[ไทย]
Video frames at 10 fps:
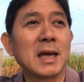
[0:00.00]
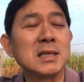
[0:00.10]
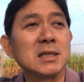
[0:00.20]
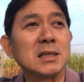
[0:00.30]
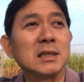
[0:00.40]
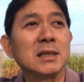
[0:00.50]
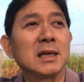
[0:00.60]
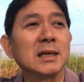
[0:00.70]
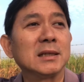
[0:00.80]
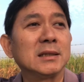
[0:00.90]
นจริงๆเนี่
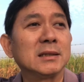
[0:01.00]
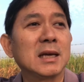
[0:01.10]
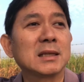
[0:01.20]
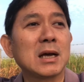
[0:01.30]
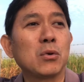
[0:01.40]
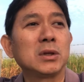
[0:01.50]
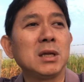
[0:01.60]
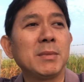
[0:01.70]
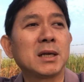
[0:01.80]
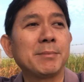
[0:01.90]
ยนะถ้าคน
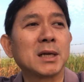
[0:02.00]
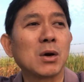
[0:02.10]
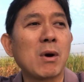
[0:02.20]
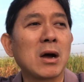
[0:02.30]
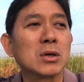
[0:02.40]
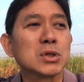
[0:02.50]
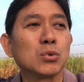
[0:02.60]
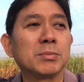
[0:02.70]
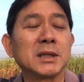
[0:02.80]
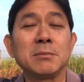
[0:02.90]
ที่มาระมัดระวังก็สู
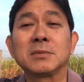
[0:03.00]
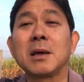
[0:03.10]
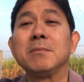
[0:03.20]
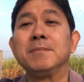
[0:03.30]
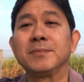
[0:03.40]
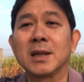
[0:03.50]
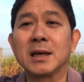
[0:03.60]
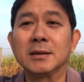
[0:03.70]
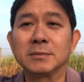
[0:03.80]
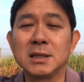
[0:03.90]
ดไปเต็มๆนะ
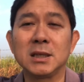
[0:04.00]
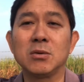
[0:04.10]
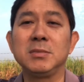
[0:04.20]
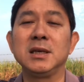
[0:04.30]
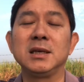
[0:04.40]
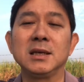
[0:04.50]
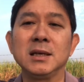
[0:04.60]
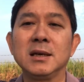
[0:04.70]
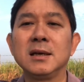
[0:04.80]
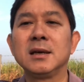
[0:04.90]
จริงๆเขามี
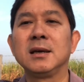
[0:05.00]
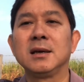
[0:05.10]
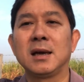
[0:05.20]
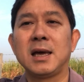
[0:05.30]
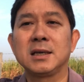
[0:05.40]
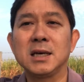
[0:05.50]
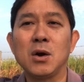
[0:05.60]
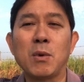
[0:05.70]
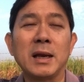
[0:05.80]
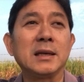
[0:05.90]
เครื่อ
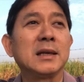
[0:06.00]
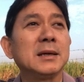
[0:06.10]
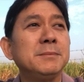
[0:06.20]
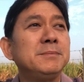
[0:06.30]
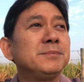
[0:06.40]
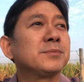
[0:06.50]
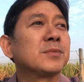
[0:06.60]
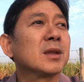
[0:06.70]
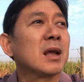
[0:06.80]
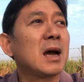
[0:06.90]
งวัดนะ
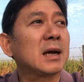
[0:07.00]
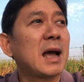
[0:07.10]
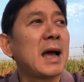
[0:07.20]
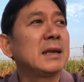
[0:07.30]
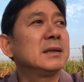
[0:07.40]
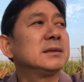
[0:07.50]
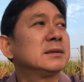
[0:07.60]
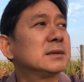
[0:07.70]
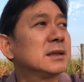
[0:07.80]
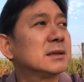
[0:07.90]
อากาศ
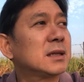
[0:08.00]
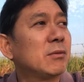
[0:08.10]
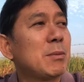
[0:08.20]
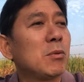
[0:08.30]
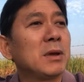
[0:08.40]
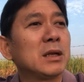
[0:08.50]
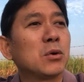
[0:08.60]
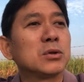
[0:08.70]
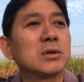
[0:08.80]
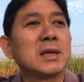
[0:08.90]
แต่ว่าผมเห็นค
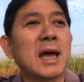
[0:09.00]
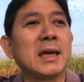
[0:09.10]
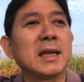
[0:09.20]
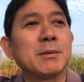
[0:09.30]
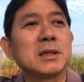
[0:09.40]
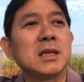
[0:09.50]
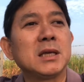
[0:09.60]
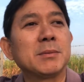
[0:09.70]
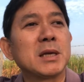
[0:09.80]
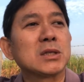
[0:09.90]
นส่วนใหญ่นะบางที
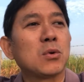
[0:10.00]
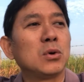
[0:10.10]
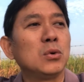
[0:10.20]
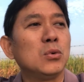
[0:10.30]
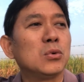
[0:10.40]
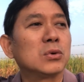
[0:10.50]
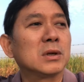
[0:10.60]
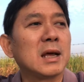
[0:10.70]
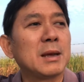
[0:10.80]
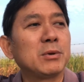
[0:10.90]
ไปส่งลูก
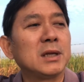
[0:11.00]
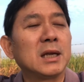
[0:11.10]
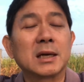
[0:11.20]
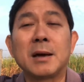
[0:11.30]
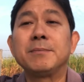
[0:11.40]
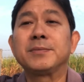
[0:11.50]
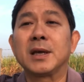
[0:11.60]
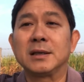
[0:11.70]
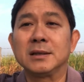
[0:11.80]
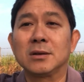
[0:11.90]
นะอะไรพวกนี้นะครับ
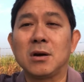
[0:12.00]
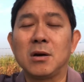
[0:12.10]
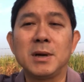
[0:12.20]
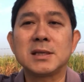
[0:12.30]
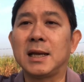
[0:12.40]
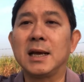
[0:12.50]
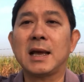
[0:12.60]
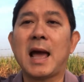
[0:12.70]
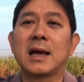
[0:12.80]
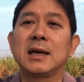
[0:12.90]
นะก็เขาไม่ใส่หน้า
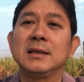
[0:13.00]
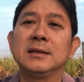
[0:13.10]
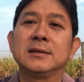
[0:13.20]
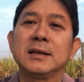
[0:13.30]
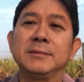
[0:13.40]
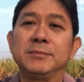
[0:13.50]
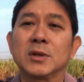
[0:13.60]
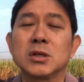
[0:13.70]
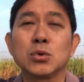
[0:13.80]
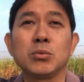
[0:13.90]
กากกันนะ
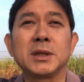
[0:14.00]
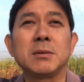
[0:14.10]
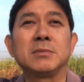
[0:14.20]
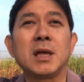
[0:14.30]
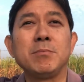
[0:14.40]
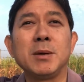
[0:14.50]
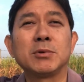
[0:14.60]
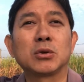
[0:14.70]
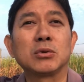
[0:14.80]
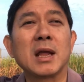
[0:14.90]
ก็สูดไปเต็มๆเมม
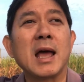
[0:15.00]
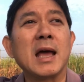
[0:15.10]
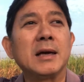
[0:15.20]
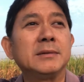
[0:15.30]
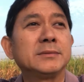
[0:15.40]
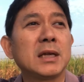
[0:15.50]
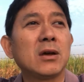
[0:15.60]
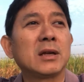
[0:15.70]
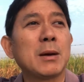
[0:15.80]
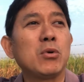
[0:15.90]
2อ้าแน่น
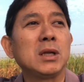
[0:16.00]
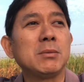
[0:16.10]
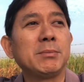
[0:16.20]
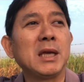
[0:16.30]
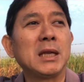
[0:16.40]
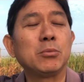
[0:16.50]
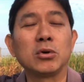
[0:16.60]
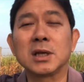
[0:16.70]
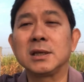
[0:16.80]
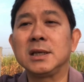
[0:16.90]
อนนะพวกนี้มันไม่เห็นผล
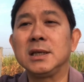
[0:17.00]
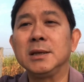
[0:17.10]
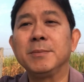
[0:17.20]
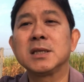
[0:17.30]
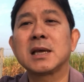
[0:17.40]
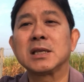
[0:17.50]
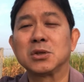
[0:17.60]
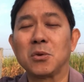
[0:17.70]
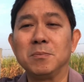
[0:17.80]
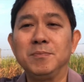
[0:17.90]
ทันทีมันสะส
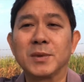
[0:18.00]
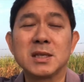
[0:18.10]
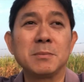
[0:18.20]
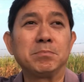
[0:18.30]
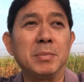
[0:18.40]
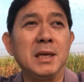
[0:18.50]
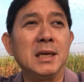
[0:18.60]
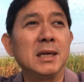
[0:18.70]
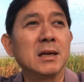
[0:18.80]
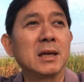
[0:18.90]
มนะสิปี
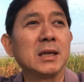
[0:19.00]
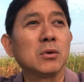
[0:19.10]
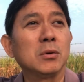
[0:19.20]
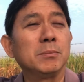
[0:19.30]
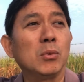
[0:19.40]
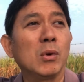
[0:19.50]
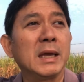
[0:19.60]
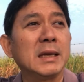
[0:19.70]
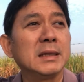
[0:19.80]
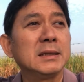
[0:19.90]
ก็จะเห็นคนป่วย
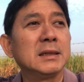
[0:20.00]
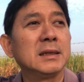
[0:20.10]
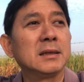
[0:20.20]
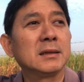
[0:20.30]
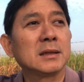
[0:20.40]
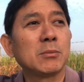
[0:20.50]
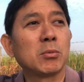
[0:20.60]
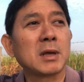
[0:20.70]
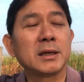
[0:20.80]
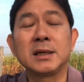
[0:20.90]
ระบบ
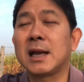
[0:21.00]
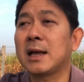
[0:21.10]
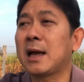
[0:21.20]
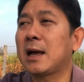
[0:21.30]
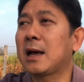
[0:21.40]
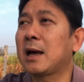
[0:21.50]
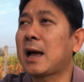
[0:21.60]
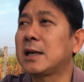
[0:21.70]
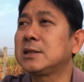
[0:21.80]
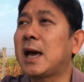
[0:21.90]
ทางเดิน
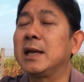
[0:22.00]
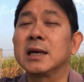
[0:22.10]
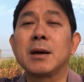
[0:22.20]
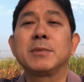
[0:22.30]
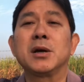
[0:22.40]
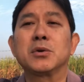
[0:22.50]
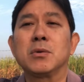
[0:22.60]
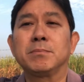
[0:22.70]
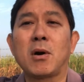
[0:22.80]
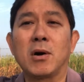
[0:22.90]
หายใจนะครับนะโรค
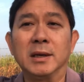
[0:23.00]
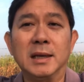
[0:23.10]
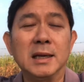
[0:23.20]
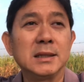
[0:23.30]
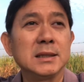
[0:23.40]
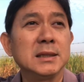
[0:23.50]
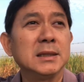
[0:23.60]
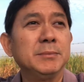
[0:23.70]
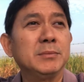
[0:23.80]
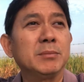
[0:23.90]
ปอดนะหรือ
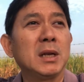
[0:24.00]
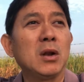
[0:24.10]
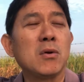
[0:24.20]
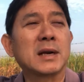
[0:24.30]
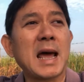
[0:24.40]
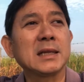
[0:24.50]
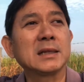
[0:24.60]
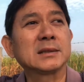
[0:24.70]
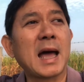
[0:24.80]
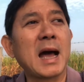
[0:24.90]
เป็นโรคร้าย
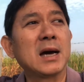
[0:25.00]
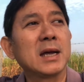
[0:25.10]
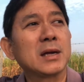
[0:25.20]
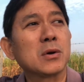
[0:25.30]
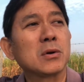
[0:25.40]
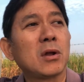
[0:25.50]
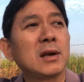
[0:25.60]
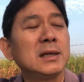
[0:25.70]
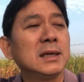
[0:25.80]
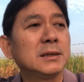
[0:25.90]
ต่างๆนะโรคหลอด
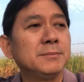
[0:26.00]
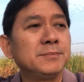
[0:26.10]
เลือด